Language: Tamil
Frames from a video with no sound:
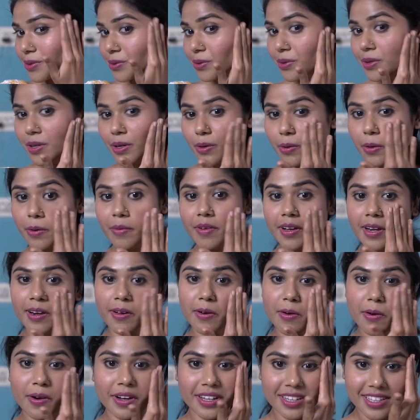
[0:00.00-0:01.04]
உங்களுக்கு ஒரு வேலை
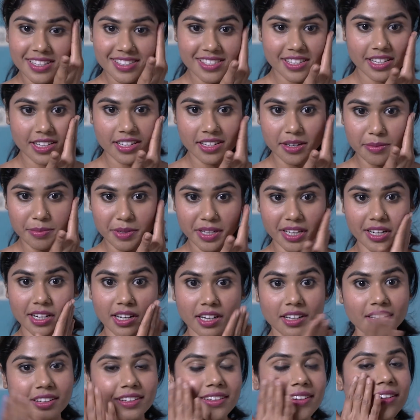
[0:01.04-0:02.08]
ஆயிலி ஸ்கின் அப்படின்னா
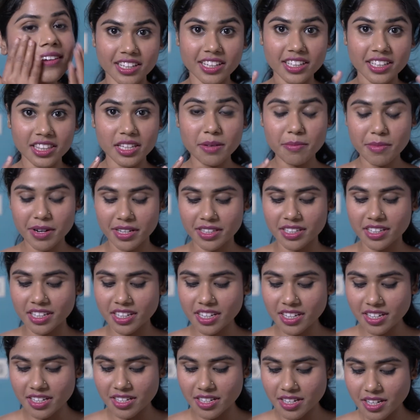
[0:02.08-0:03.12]
இந்த மாதிரி
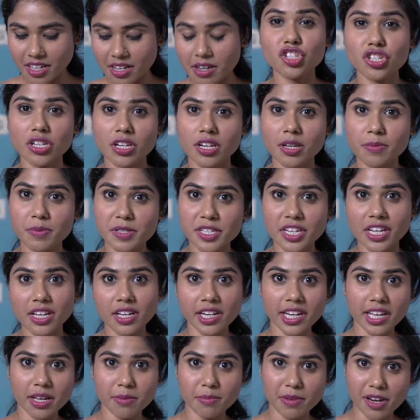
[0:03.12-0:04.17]
லிப்ஸ்டிக்கை
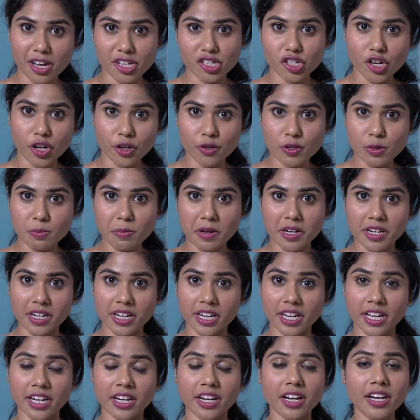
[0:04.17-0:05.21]
நீங்கள் ப்ளஷ்ஷாக யூஸ்
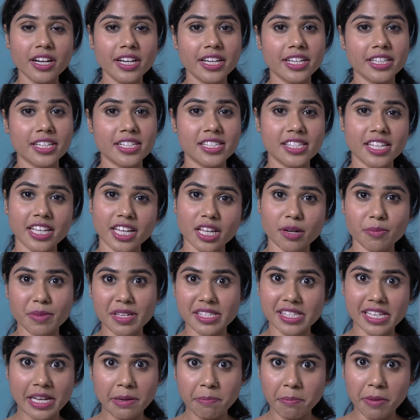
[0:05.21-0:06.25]
பண்ணுறீங்கன்னா இதை சீக்கிரமே
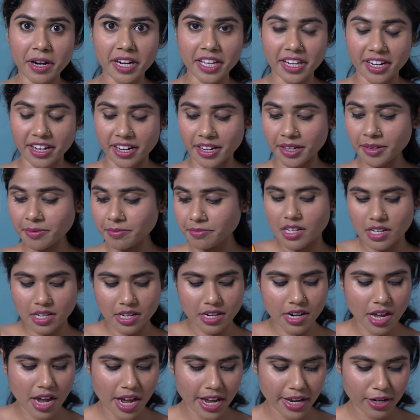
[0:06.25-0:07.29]
செட் பண்ணிடுங்க
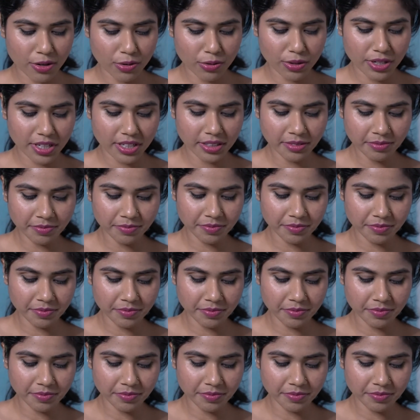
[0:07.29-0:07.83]
நான் என்னுடைய